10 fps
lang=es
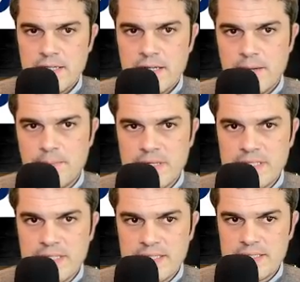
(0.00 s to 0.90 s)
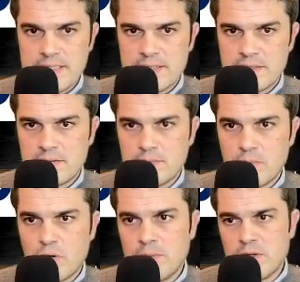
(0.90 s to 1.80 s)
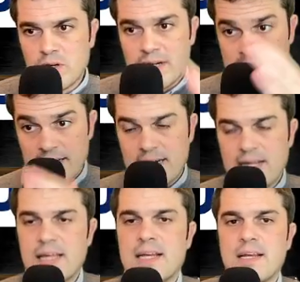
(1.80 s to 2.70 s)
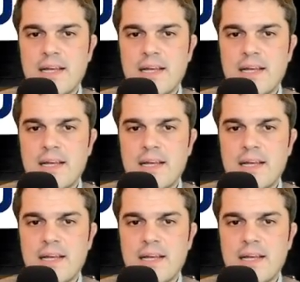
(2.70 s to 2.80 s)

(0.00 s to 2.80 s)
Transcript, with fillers: empresas, por lo menos las del radar,